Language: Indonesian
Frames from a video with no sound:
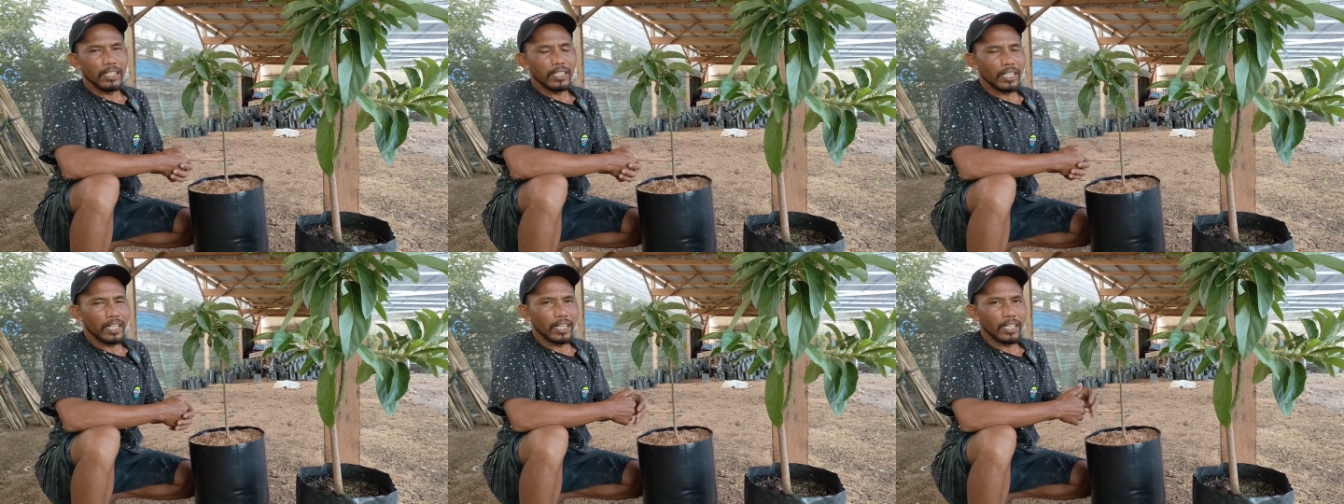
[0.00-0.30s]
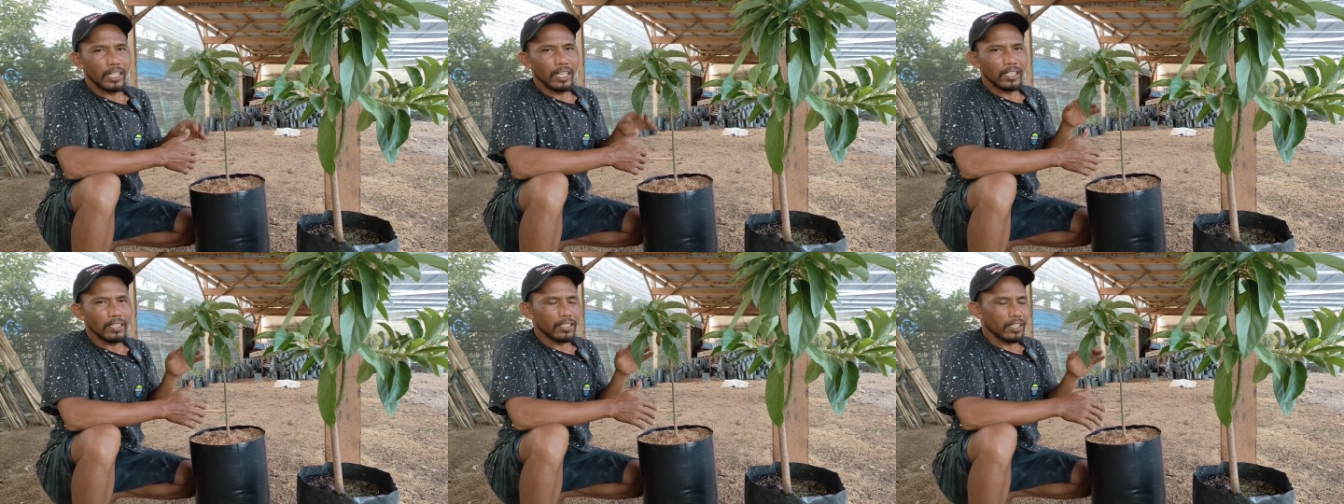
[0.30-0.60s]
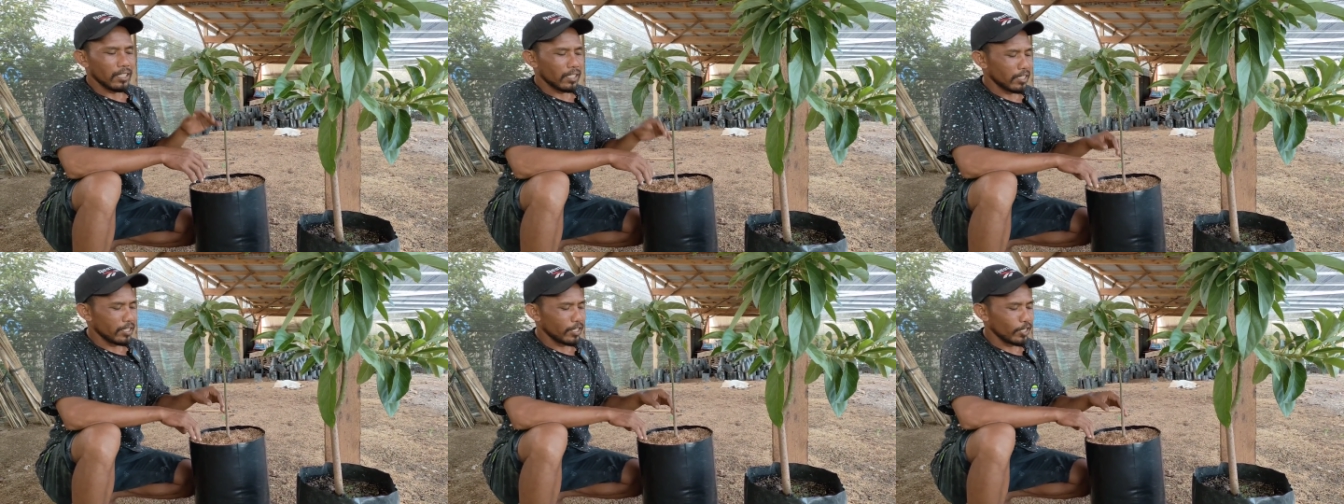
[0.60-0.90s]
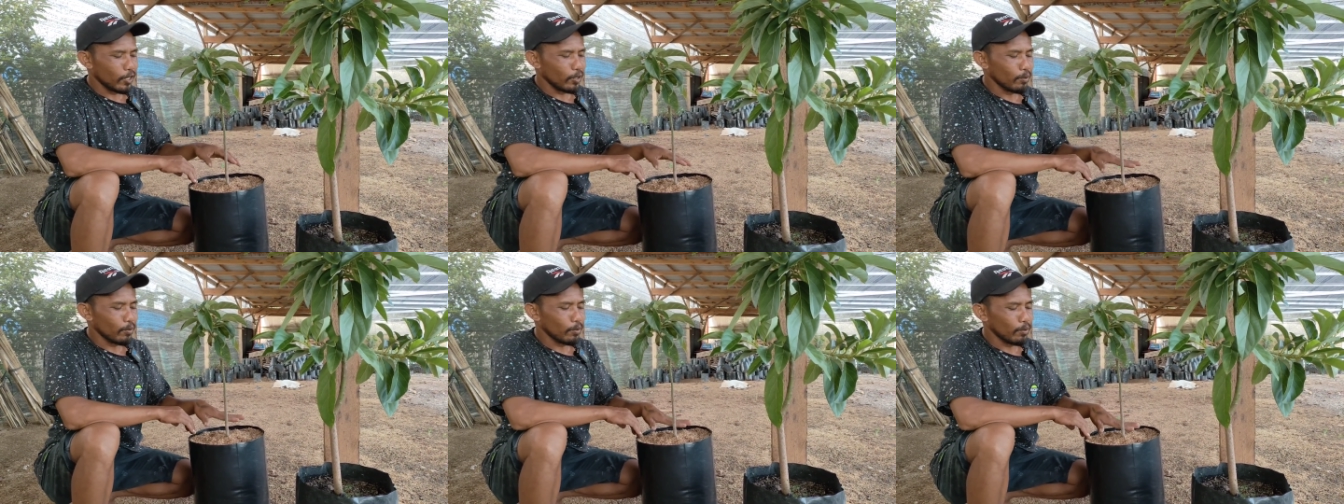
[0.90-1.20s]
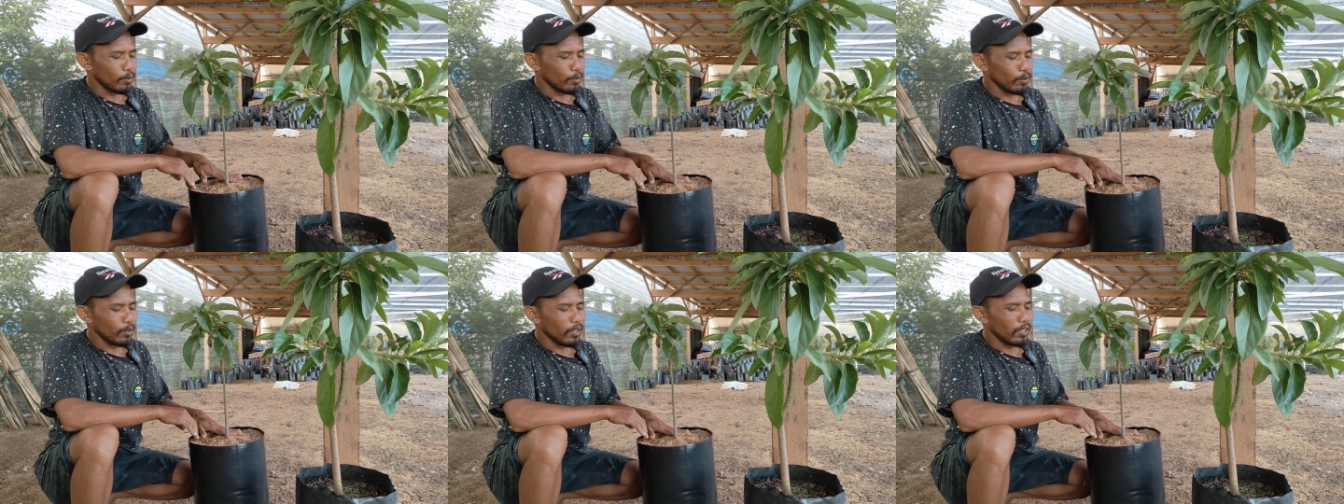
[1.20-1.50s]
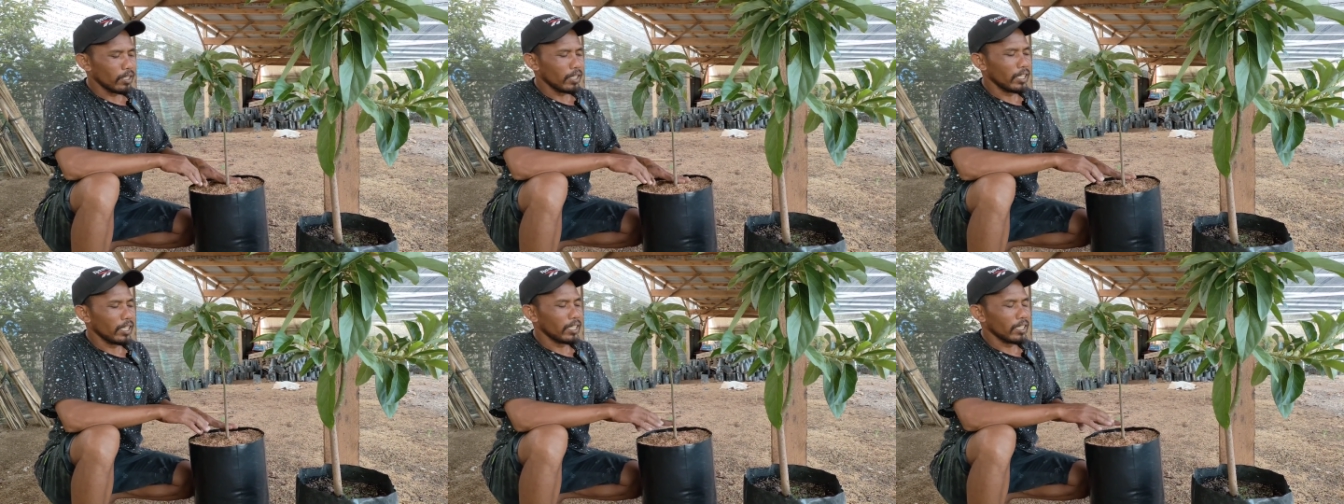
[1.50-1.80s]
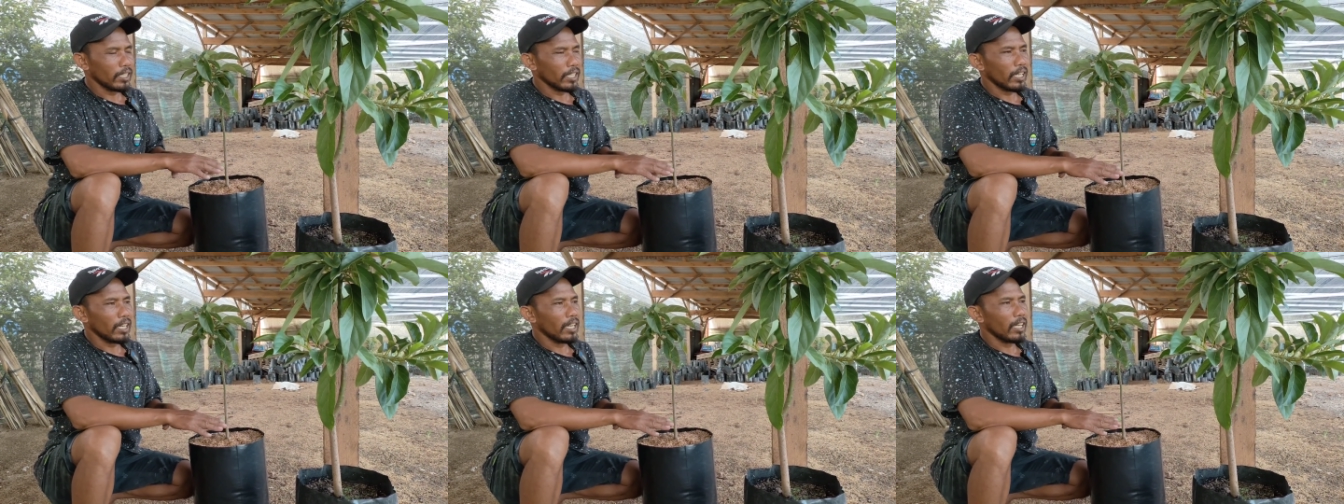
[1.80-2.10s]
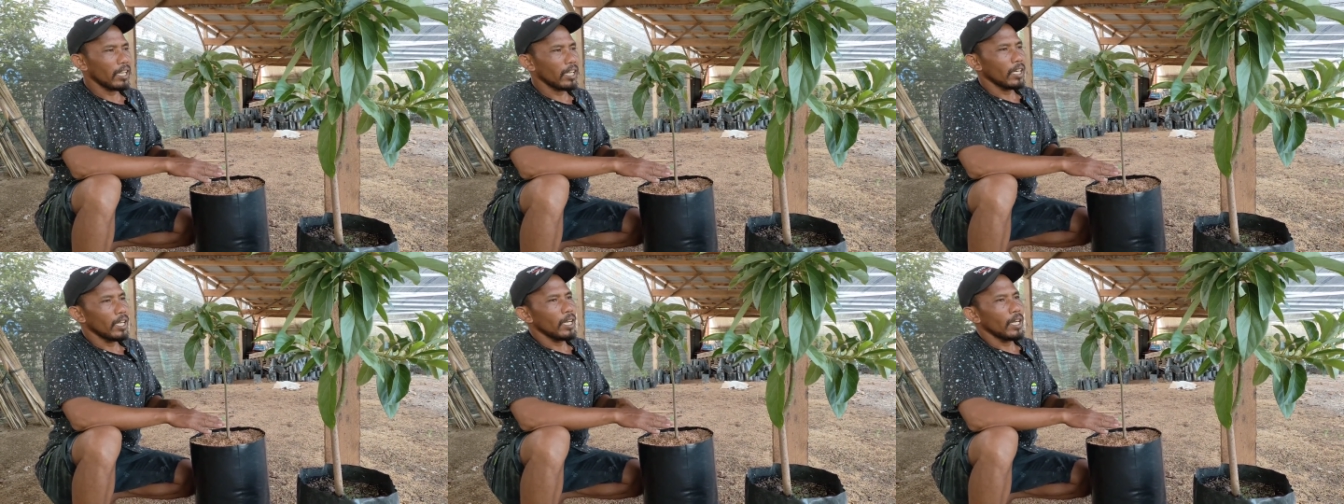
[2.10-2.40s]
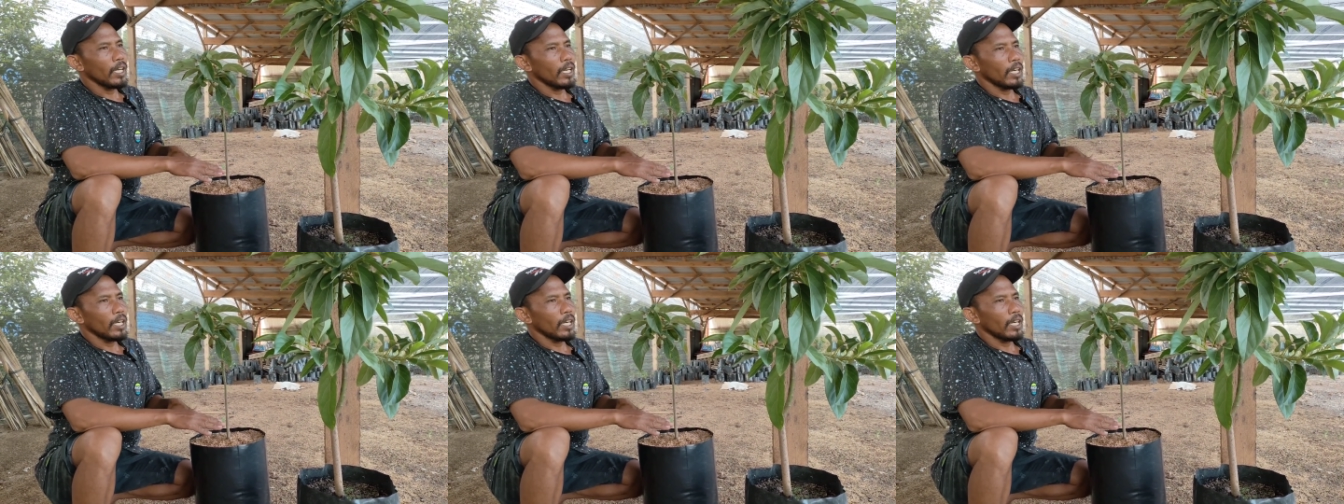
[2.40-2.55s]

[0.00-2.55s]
dari yang terkecil dulu kita